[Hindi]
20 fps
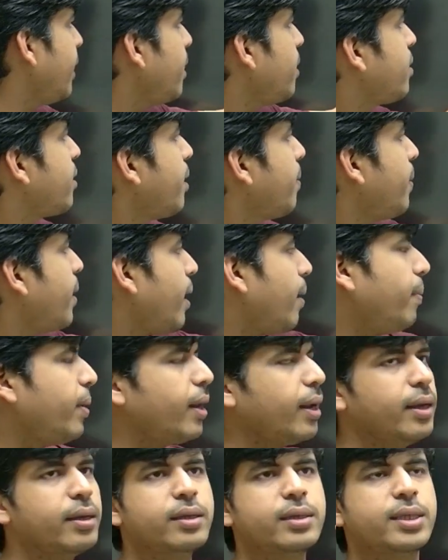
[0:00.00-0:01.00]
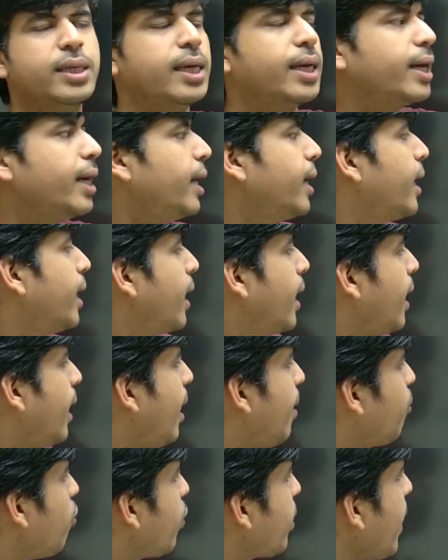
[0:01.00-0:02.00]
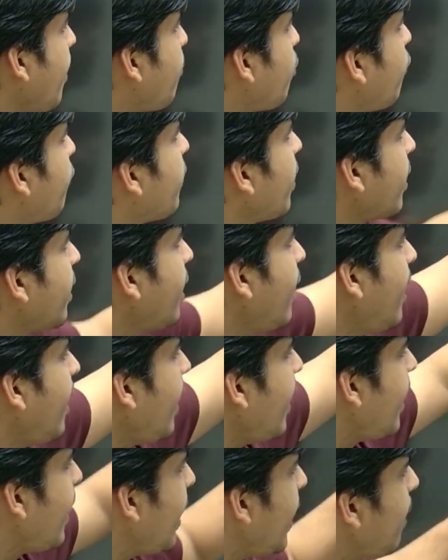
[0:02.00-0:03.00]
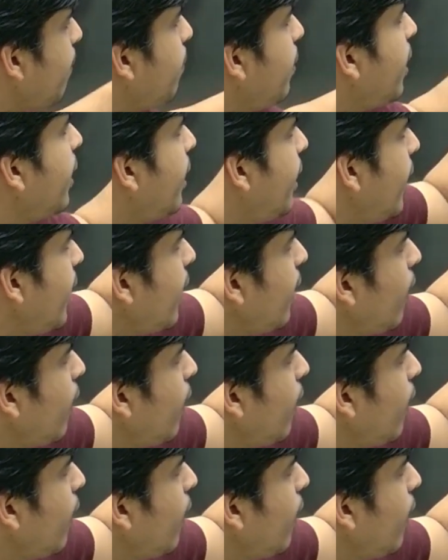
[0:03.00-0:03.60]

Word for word: इसके बराबर है ठीक है हमको क्या प्रूव करना है ए बी डी